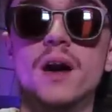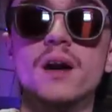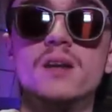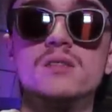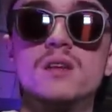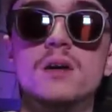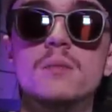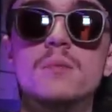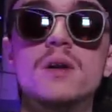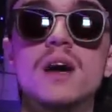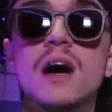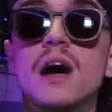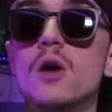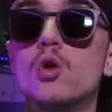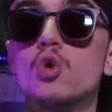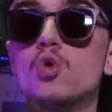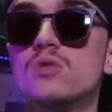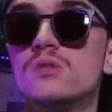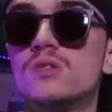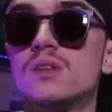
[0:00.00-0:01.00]
par exemple, a
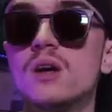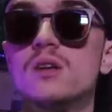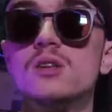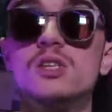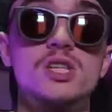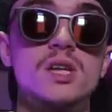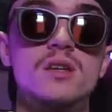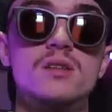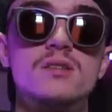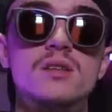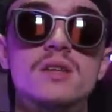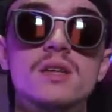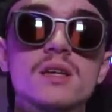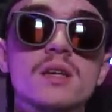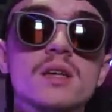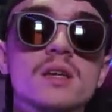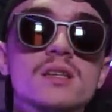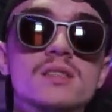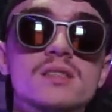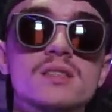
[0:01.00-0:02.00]
longtemps
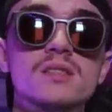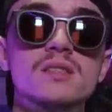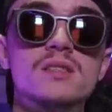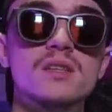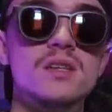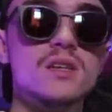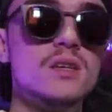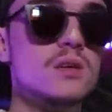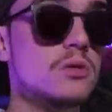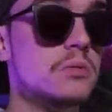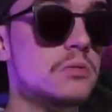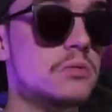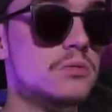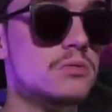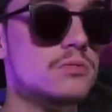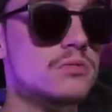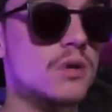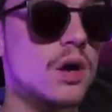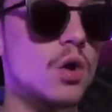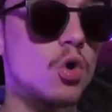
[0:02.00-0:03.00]
chanté, si ce n'est
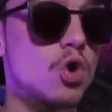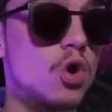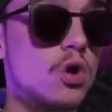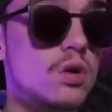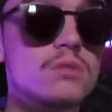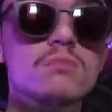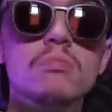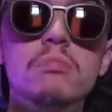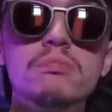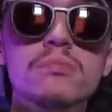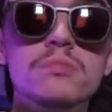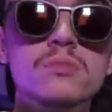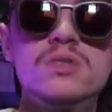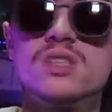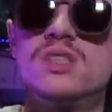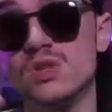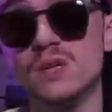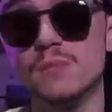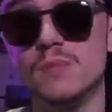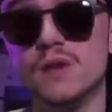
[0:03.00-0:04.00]
euh, encore,
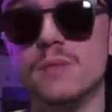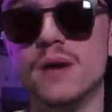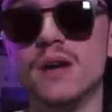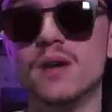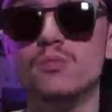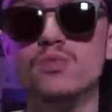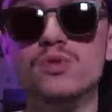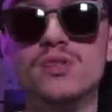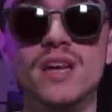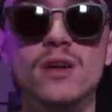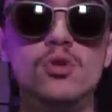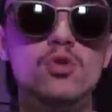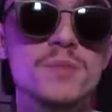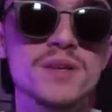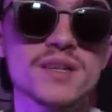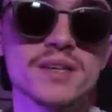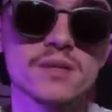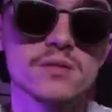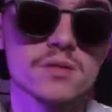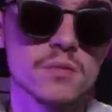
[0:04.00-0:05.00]
par-dessus ses playbacks, puisqu'elle ne
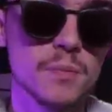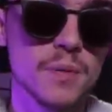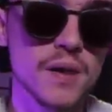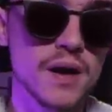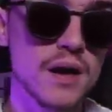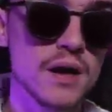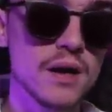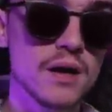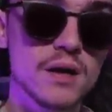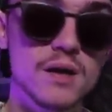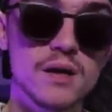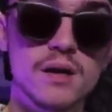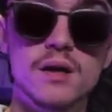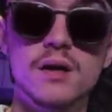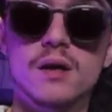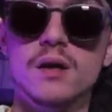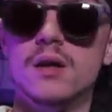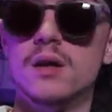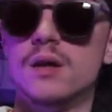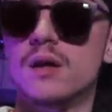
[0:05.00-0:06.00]
maîtrise
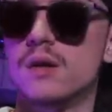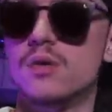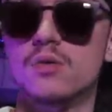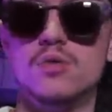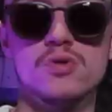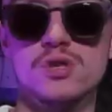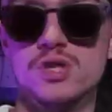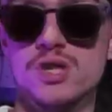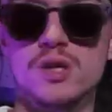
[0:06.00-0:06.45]
pas euh, le